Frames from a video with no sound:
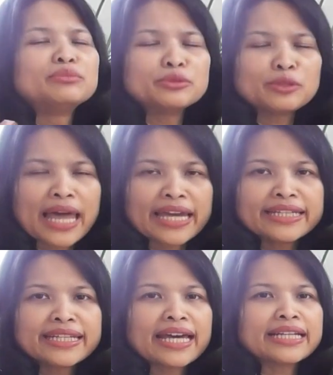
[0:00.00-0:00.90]

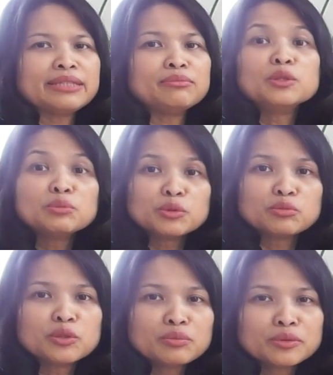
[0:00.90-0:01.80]
mulai dari
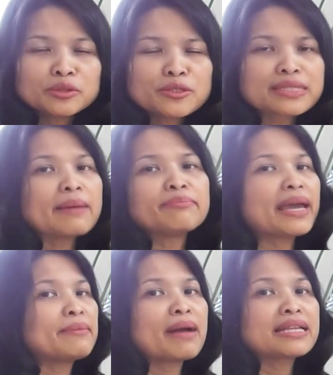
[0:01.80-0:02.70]
bumbu-bumbu
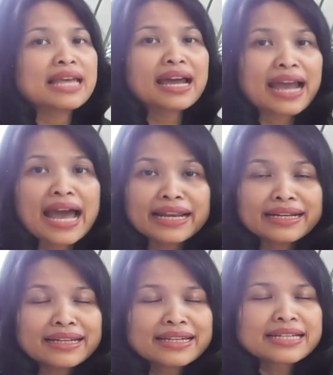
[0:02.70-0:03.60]
sampai
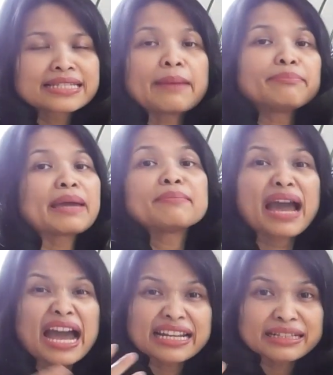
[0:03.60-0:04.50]
masakan, sampai
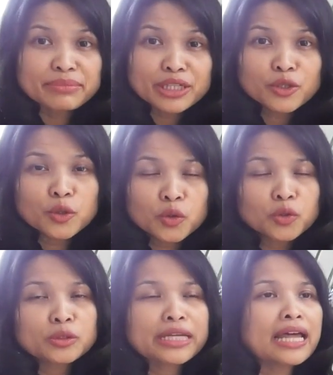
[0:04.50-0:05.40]
makanan
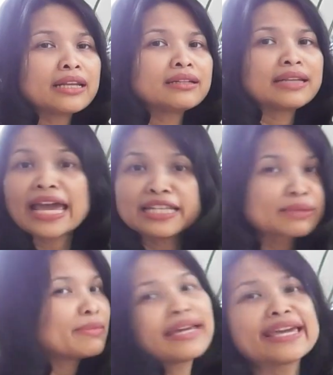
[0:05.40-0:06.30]
beku dan
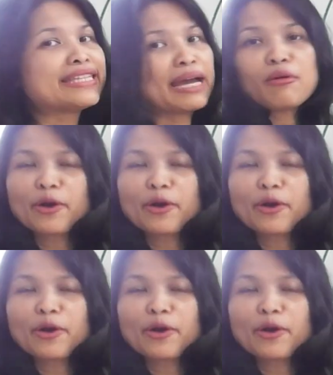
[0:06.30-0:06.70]
lain sebagainya.